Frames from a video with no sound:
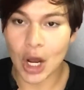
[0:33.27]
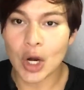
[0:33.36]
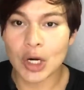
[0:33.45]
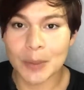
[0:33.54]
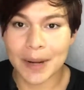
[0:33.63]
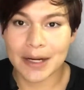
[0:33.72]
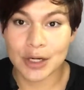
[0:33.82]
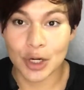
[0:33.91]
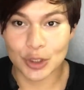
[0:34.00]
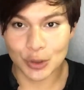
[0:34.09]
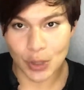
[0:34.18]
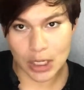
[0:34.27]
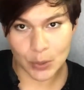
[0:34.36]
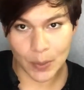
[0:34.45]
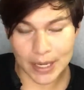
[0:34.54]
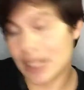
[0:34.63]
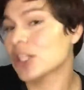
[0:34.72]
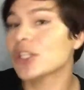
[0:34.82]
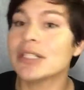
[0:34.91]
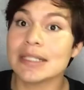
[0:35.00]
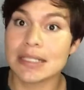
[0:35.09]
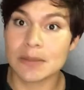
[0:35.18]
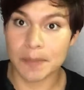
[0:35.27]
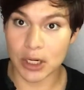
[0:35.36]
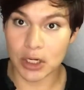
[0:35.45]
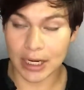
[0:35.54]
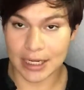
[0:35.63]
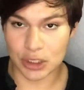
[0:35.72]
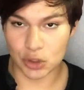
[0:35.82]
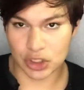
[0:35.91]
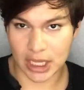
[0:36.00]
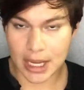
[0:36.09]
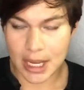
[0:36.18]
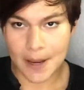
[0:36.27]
Urban Runway. Entonces espero que les guste.